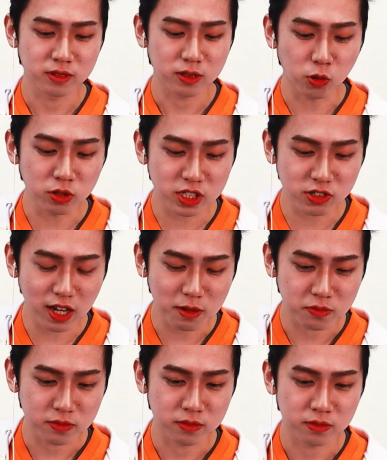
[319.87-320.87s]
こんにち
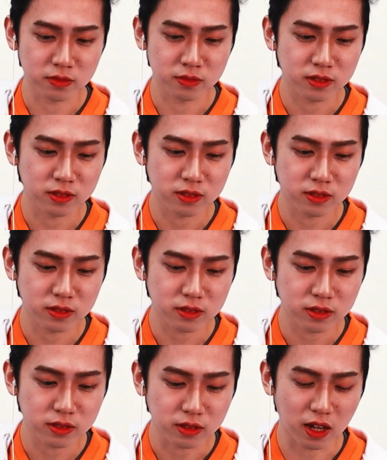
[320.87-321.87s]
は。
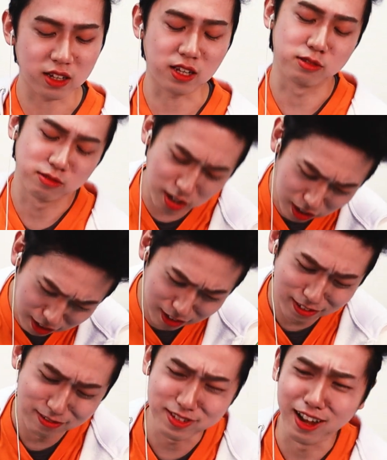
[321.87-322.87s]
あだっ
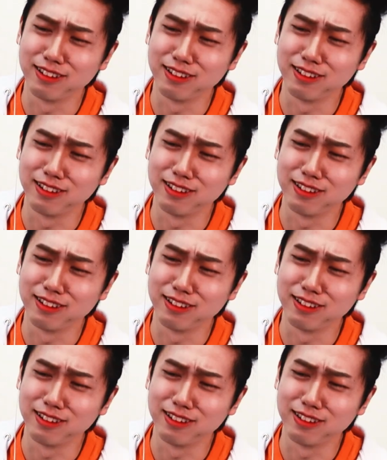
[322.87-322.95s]
た。